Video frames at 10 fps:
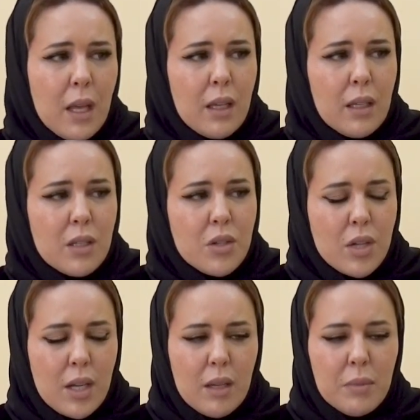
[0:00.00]
آه، إن
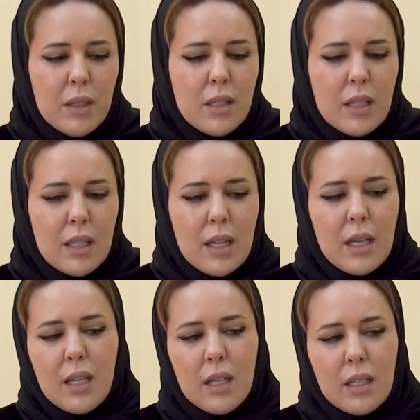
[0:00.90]
شاء الله بإذن الله
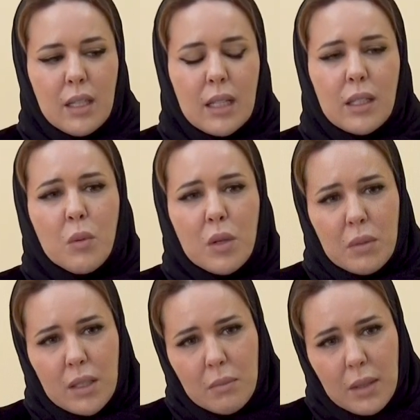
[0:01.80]
آه، أني أطور
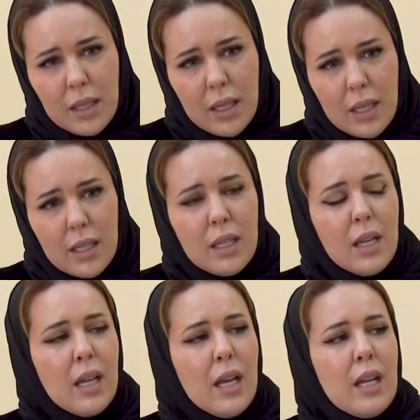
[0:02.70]
من المكان
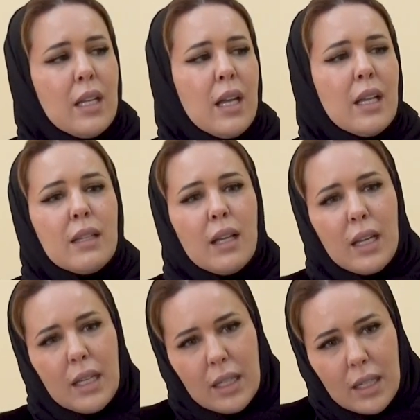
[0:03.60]
أني
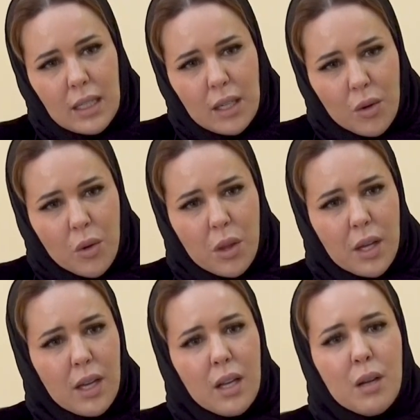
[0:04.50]
أنتقل
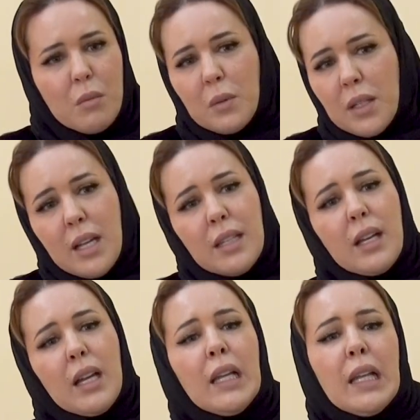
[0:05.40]
للروضة ممكن
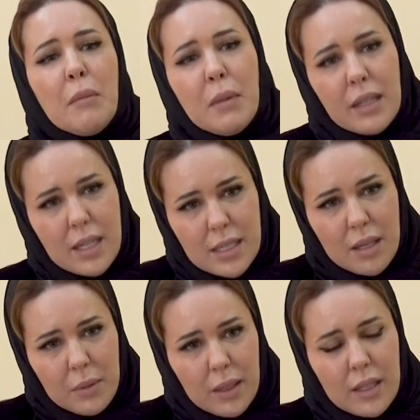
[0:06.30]
أنتقل إلى
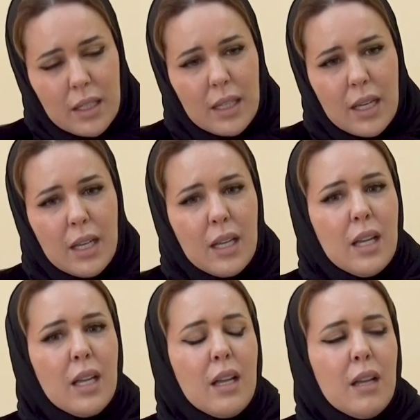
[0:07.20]
مدرسة بإذن الله
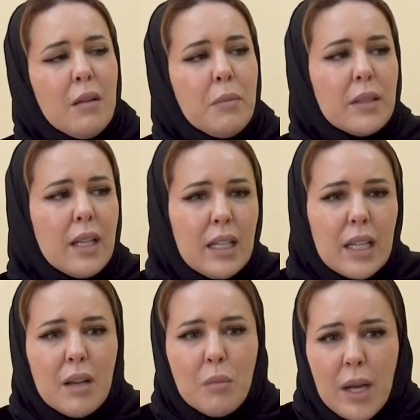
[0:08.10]
آه،
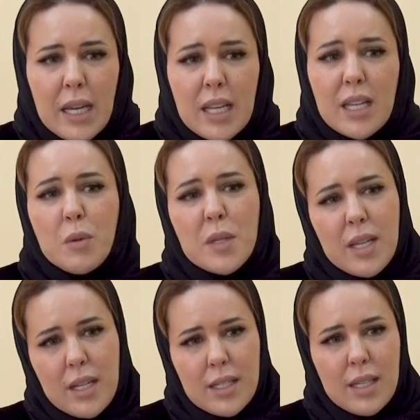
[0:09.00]
بطريقة معينة
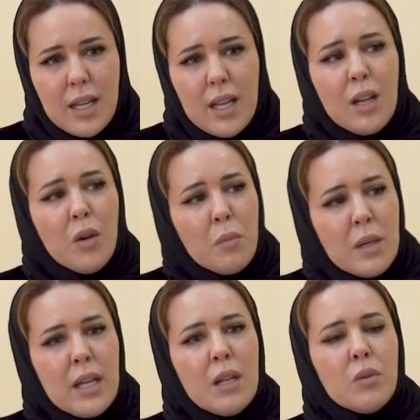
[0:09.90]
وسلسة أنا
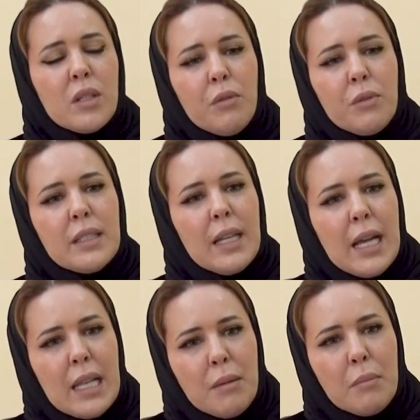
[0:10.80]
أؤمن أن الطفل
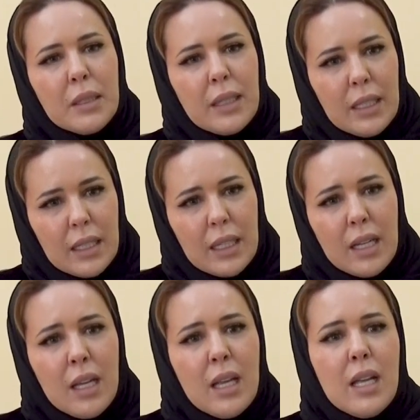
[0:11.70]
يتعلم
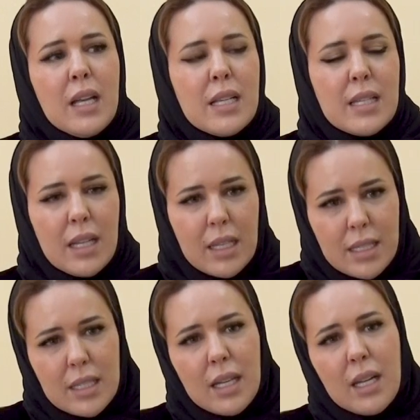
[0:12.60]
بطريقة
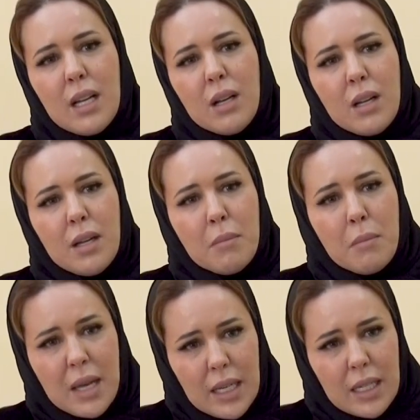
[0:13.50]
سلسة
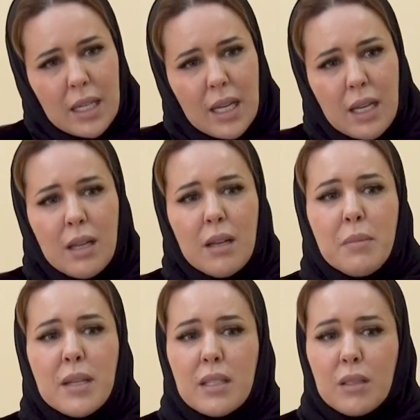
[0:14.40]
مرنة
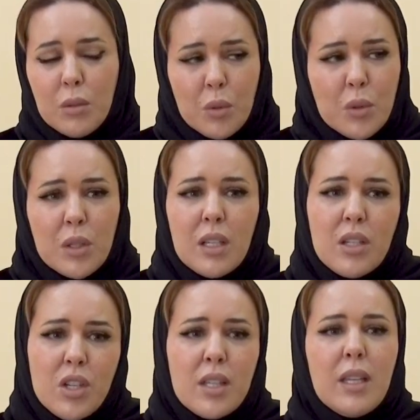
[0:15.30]
بس تكون
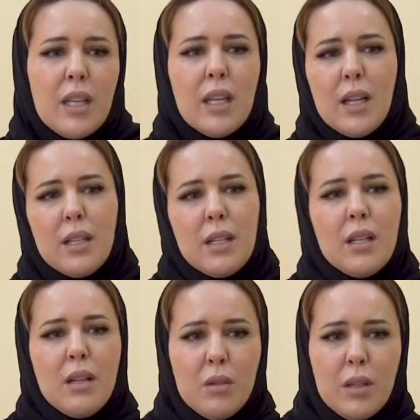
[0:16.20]
جدية
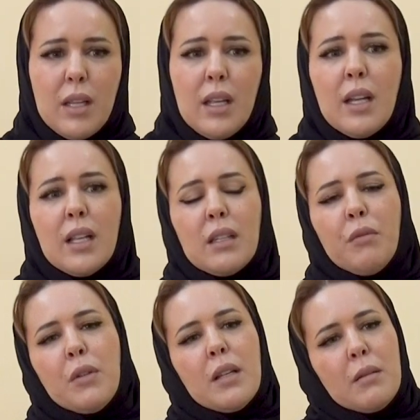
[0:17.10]
اوكي
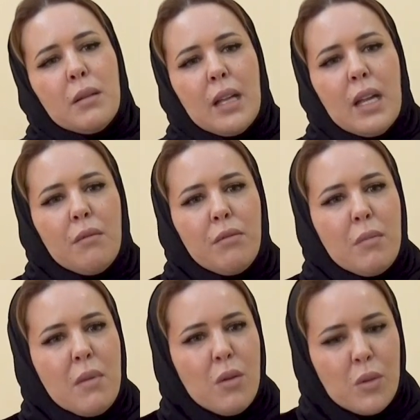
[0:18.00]
الطفل لا
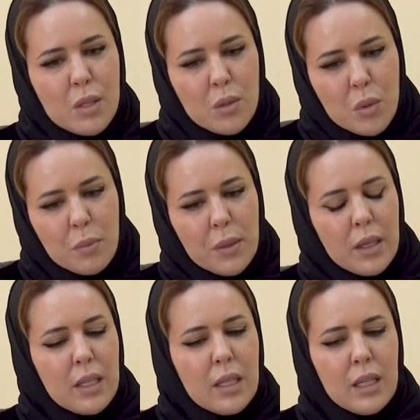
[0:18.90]
ينفع مع اسلوب
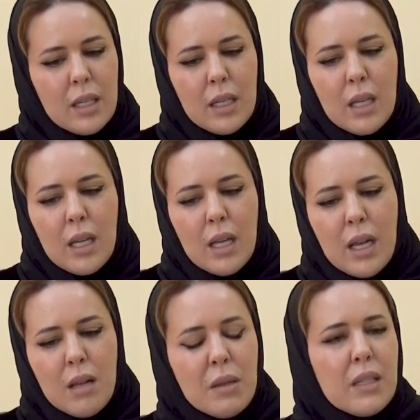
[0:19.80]

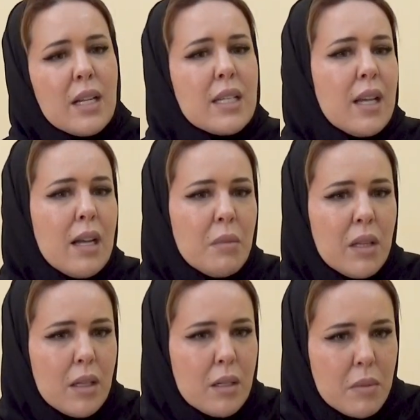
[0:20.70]
المدرسه
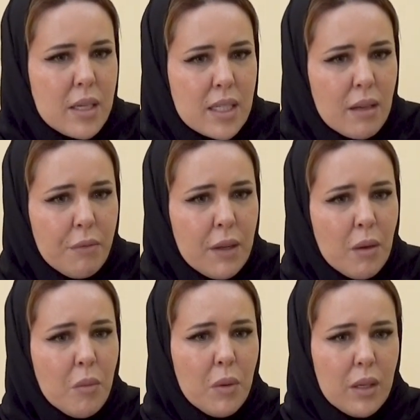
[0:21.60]
مثلا من الصف
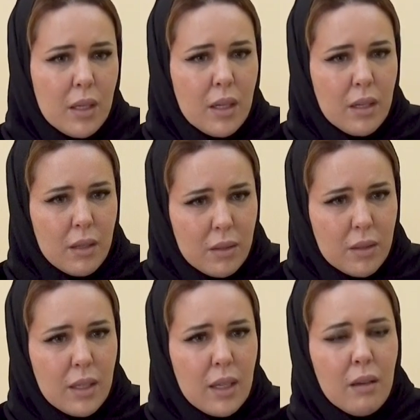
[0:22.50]
الاول
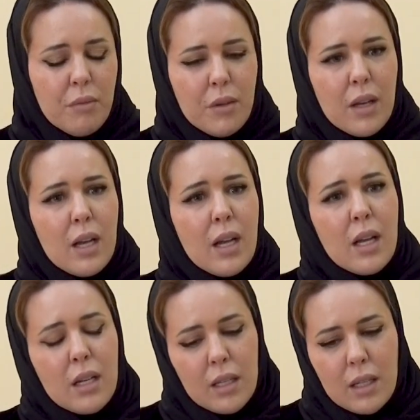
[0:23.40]
اوكي
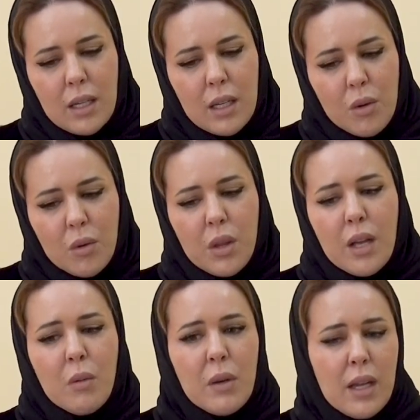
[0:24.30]

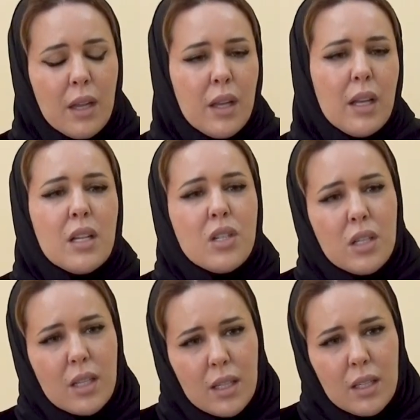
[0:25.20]
فالروضه والحضانه
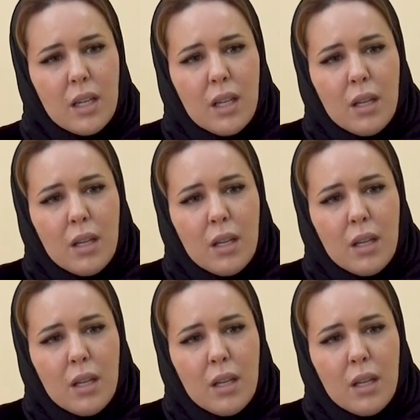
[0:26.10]
جدا